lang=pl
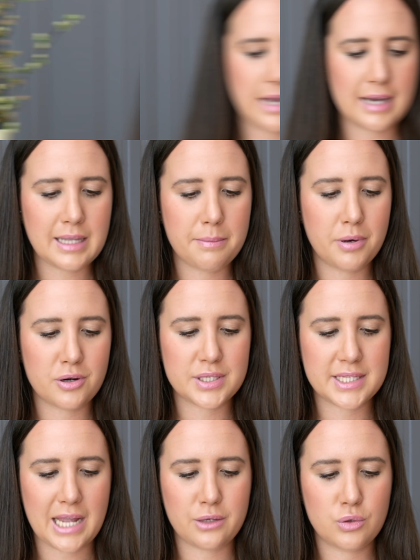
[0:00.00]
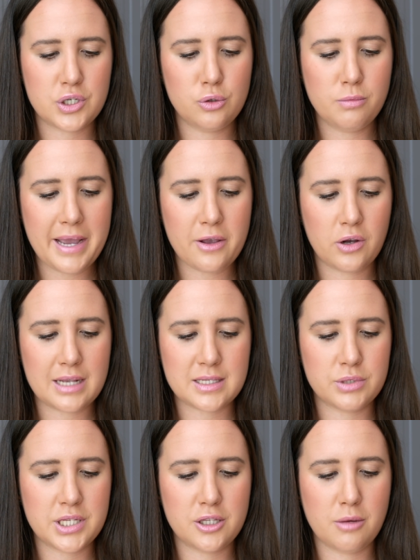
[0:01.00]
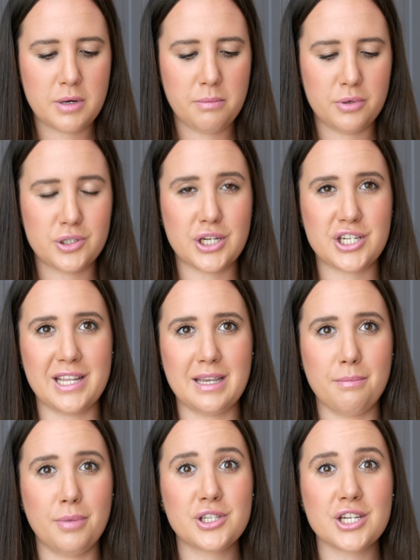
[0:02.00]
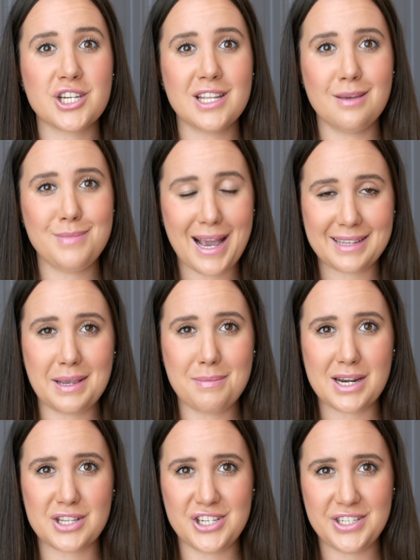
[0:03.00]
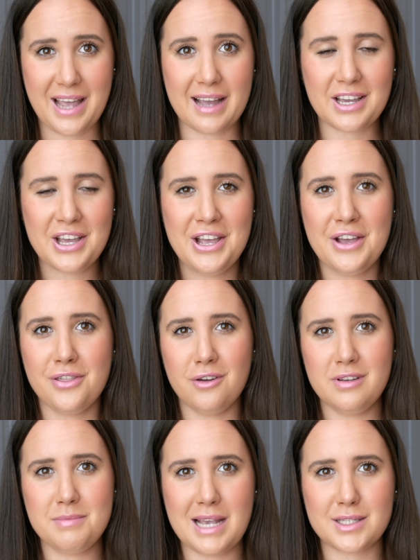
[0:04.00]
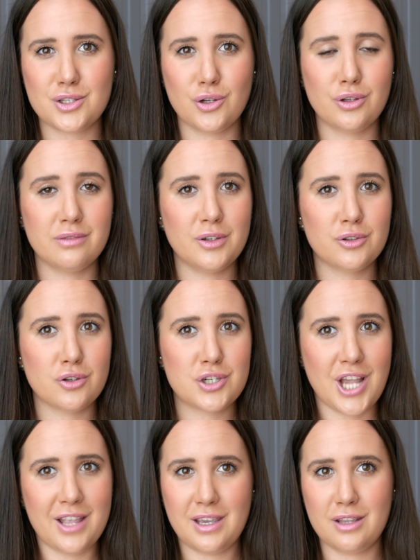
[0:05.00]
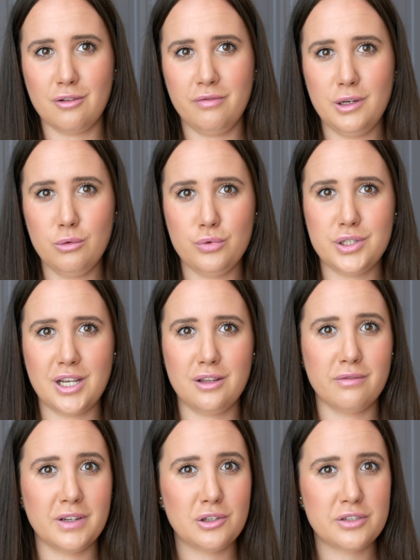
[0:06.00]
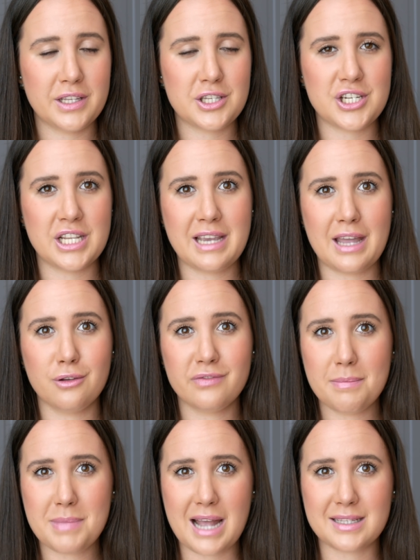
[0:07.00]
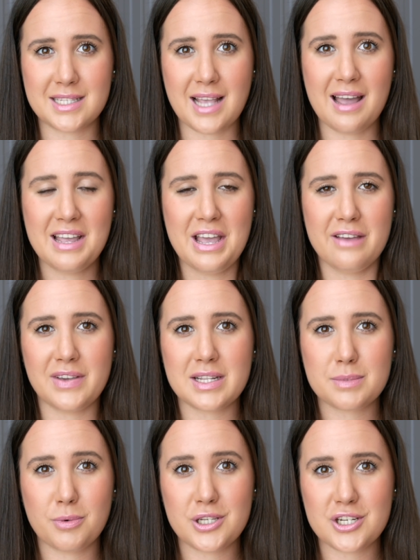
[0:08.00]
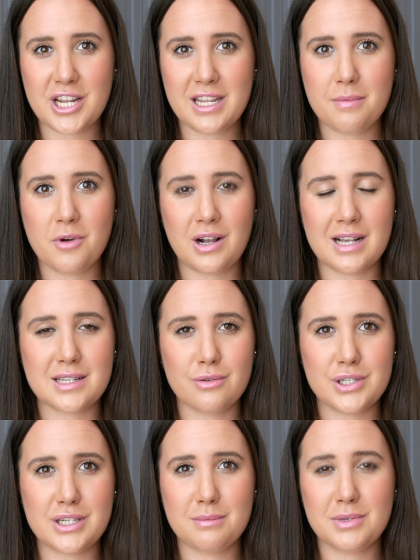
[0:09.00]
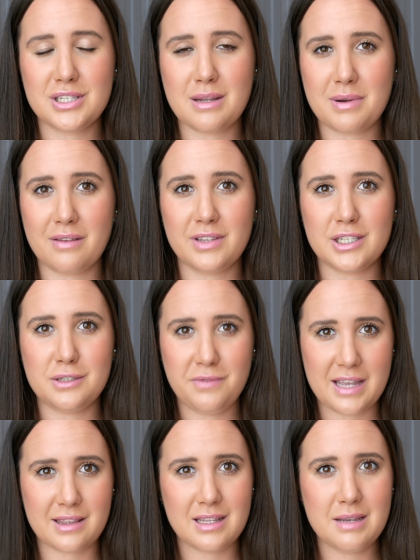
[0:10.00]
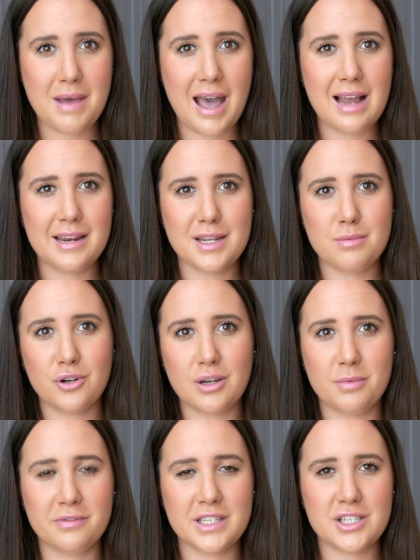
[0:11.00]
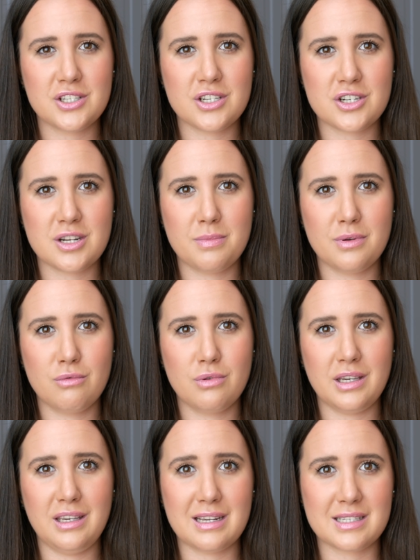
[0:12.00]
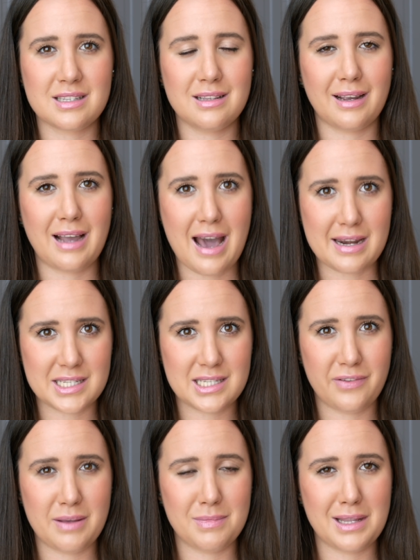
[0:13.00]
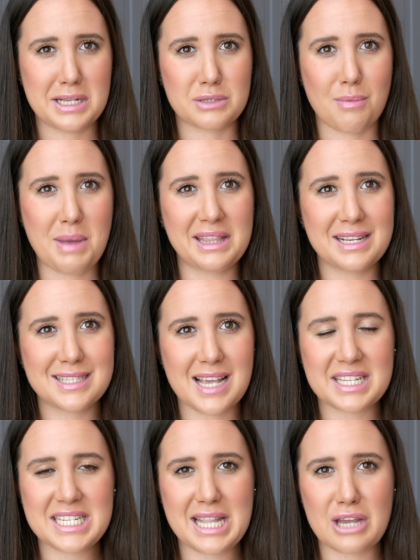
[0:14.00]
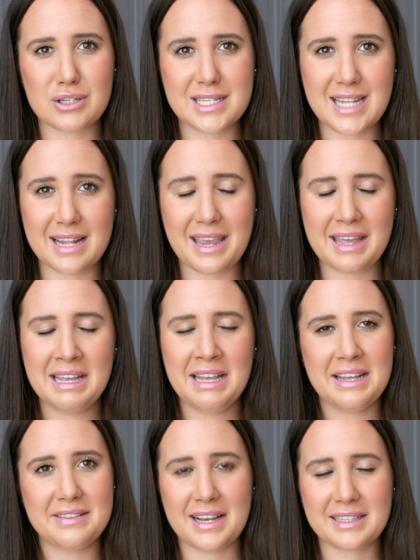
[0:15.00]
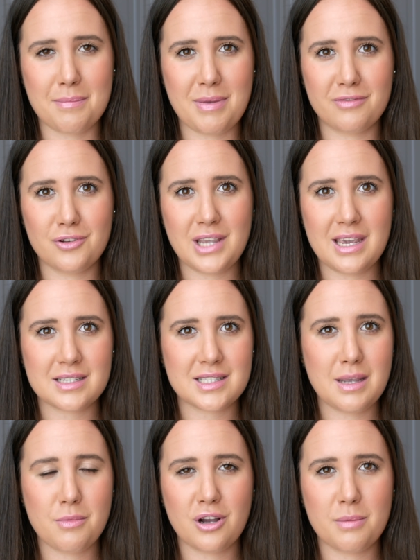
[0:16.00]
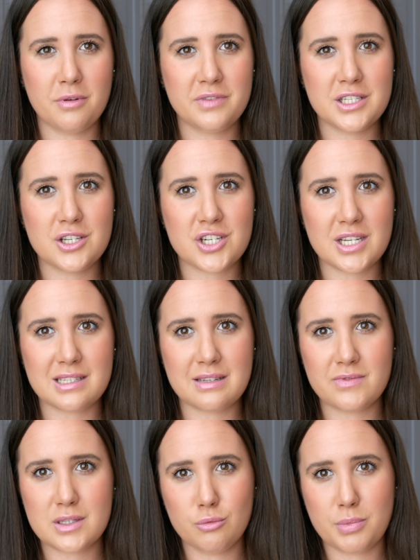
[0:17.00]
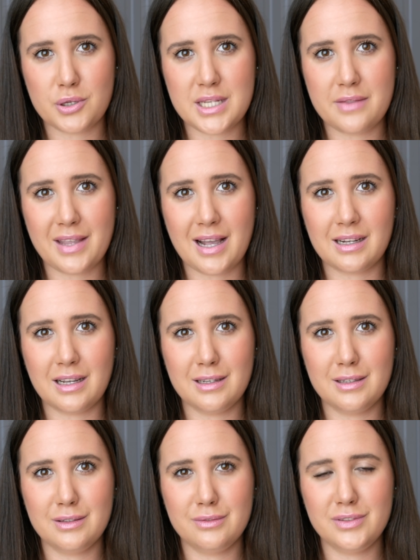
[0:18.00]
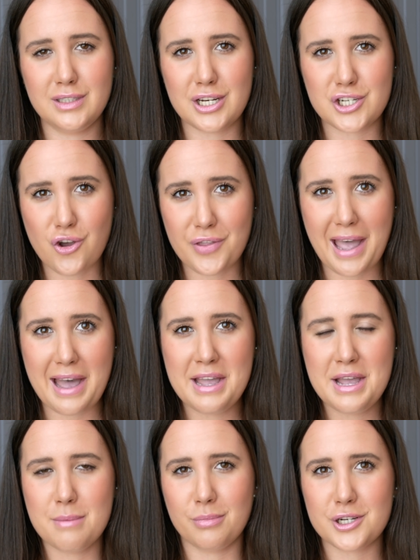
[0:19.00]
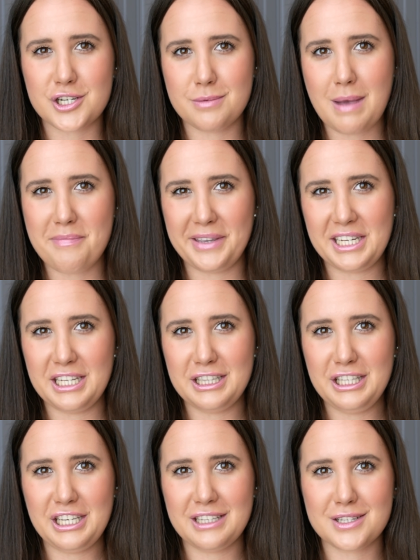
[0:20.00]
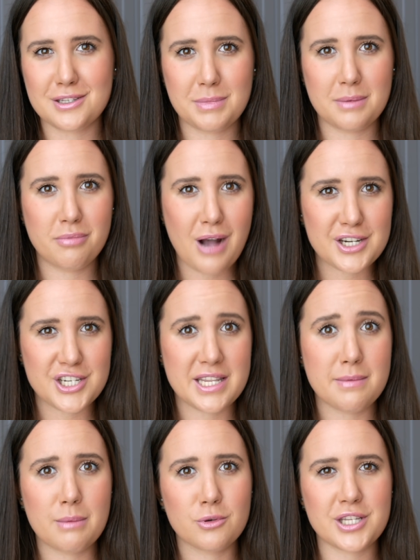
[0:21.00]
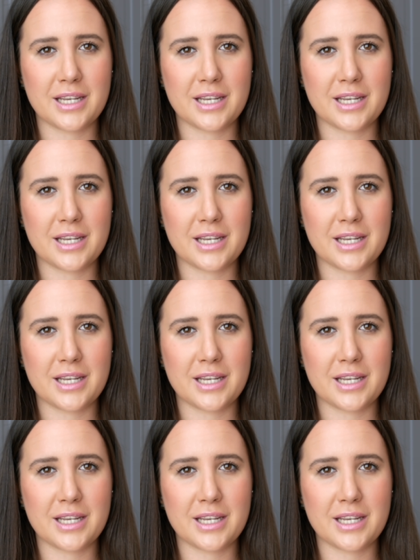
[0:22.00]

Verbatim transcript: Jak tam po rozstaniu? Czy Dubaj okazał się dobrym pocieszeniem? Pocieszeniem jak najbardziej tak. Nowe miasto, nowe otoczenie, nowi ludzie, nowe doświadczenia, nowa praca, więc pocieszeniem okazał się być naprawdę świetnym, ale nie mogę powiedzieć, że był i jest lekarstwem na złamane serce, na rozstanie. Tak na pewno nie jest. Nie mogę powiedzieć, że jestem w 100% e, wyleczona, bo jeszcze mam takie dni, kiedy sobie płaczę. Nie mam już